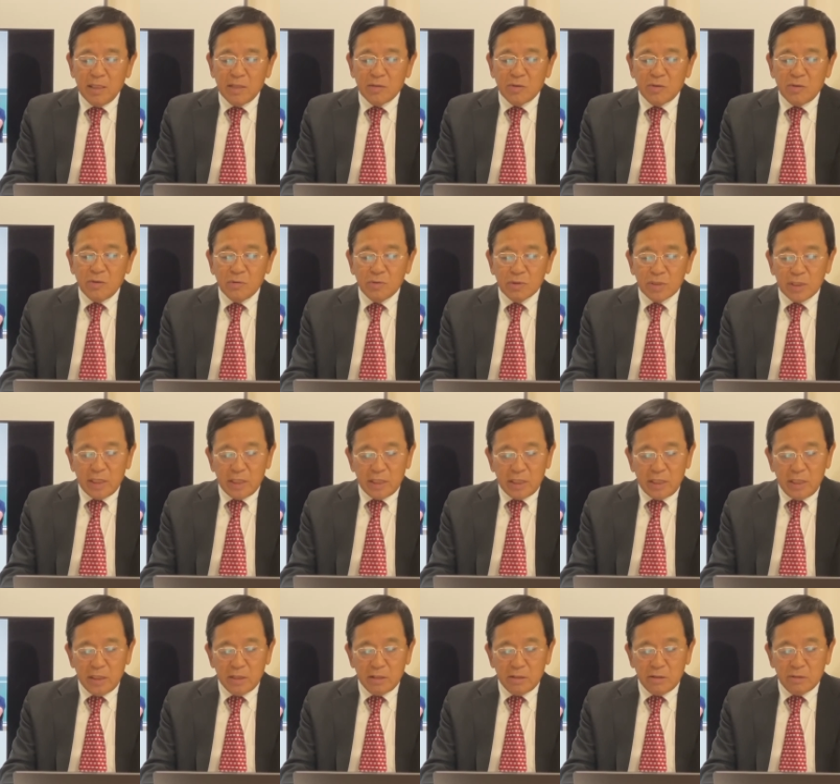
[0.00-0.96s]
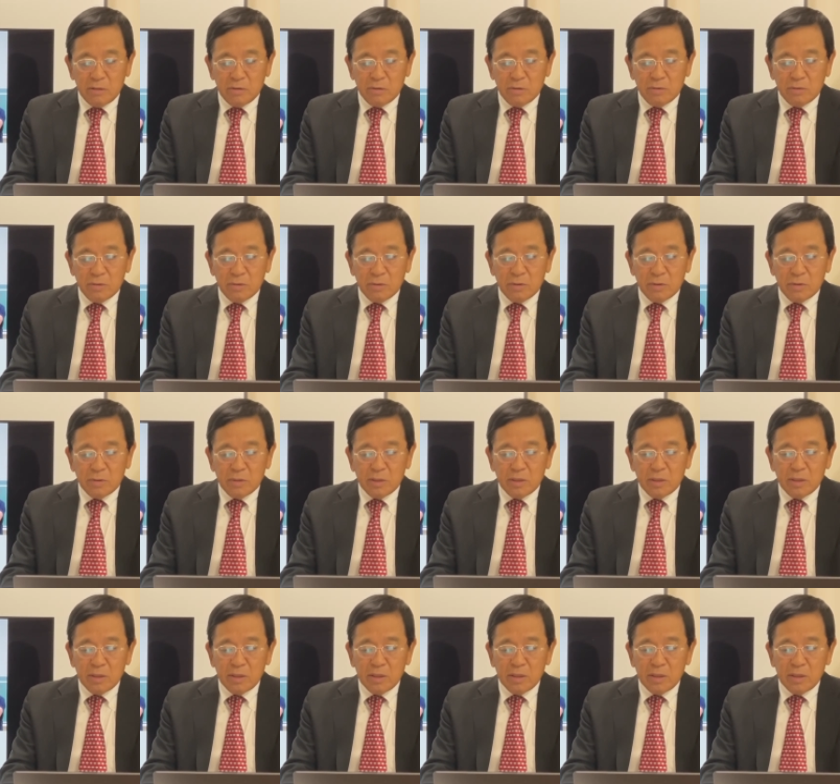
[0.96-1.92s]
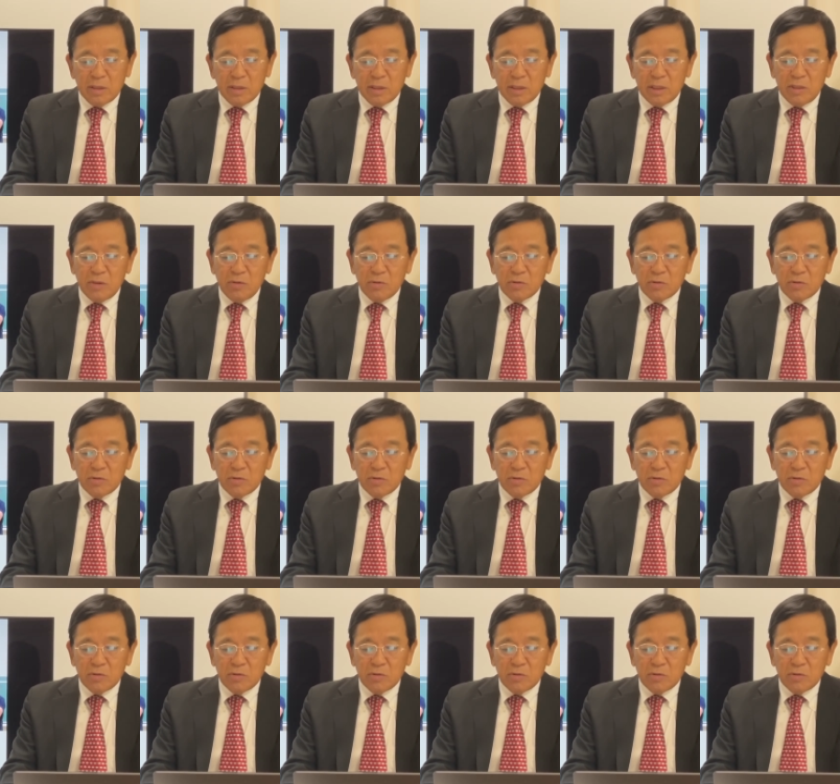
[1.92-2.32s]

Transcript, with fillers: 教材研究児